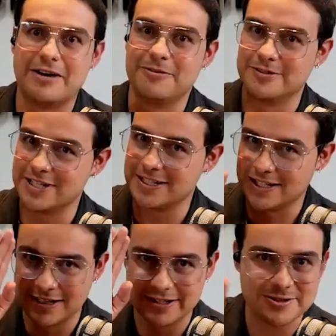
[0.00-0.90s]
a tener
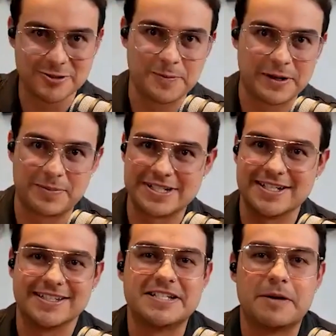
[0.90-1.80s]
súper presente
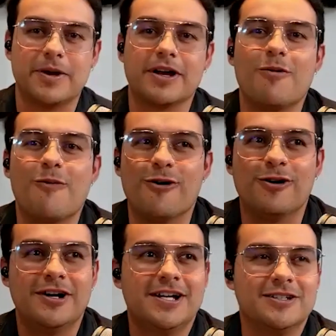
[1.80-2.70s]
siempre como
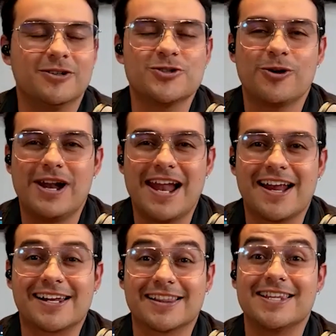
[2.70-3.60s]
no solo la
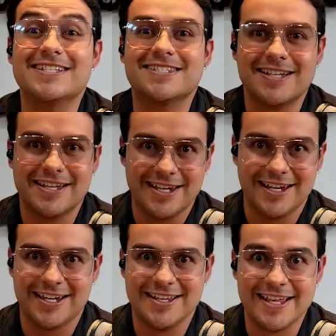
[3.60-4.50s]
artista
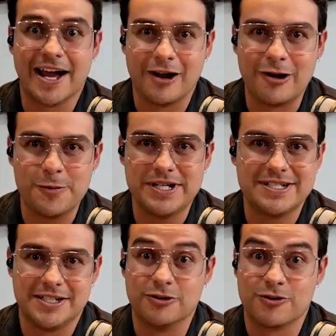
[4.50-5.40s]
de, Halloween, sino
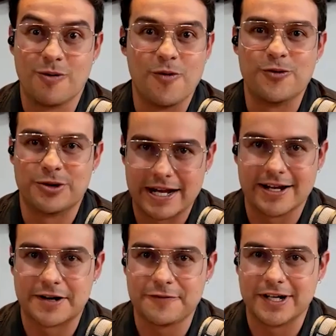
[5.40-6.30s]
como un gran
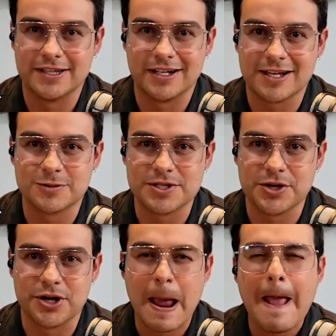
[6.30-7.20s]
referente en la actuación.
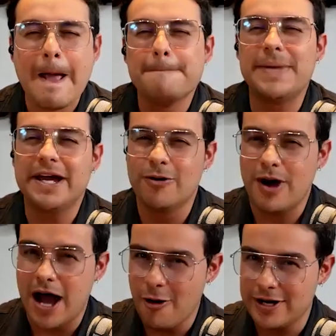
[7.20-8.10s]
Pero
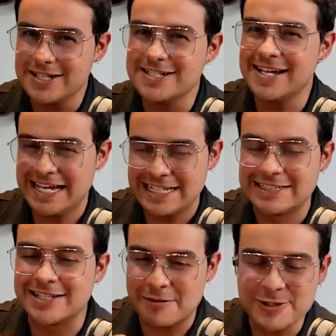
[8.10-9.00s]
ahora ya que
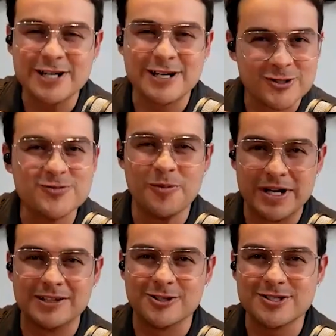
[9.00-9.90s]
entramos en esos
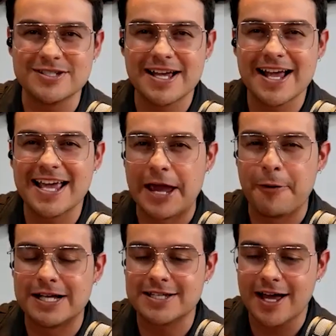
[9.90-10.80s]
momentos que vas
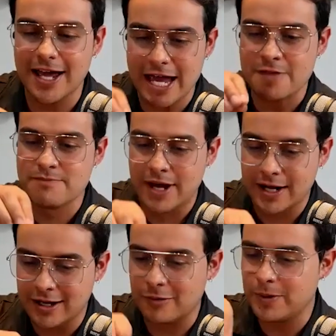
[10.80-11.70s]
a enmarcar
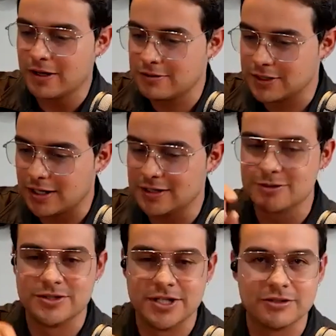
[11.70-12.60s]
para contarle a tus
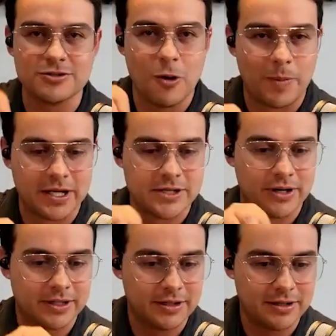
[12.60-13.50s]
nietos o para llevarte a,
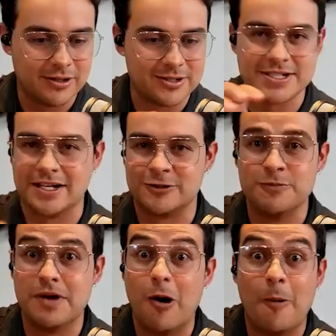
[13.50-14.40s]
los, la tumba
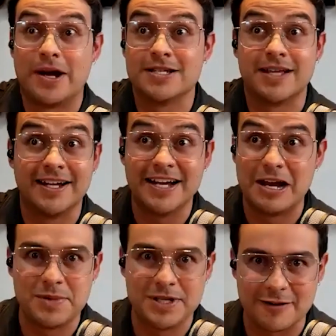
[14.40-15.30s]
o para estar en el
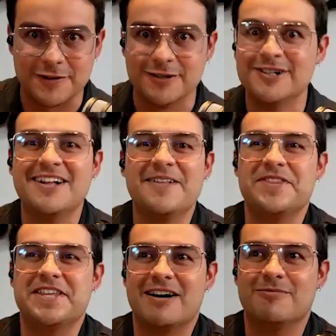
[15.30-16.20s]
epitafio,
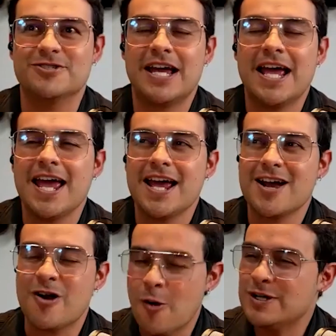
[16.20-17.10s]
digamos, ¿cómo
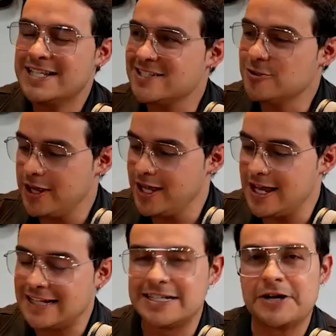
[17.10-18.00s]
es esto de
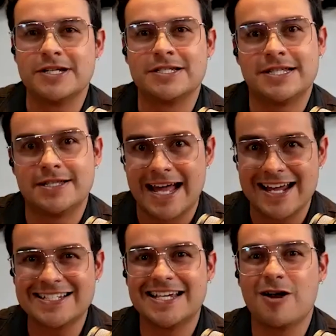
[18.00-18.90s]

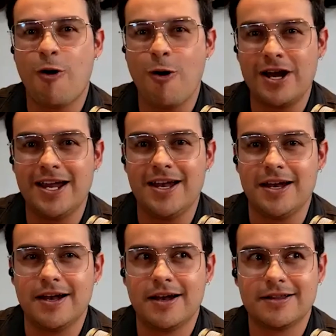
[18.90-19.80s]
entrevistarse con el,
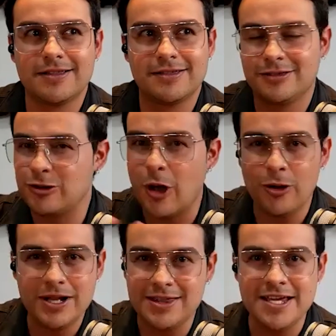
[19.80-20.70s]
todo el
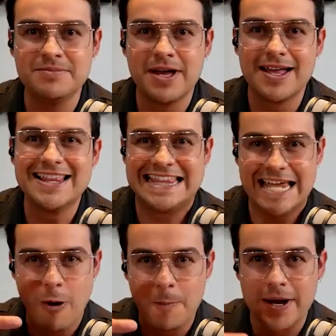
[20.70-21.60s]
team de
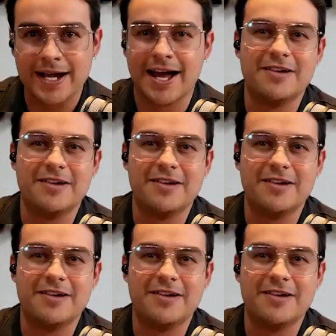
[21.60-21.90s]
Oppenheimer,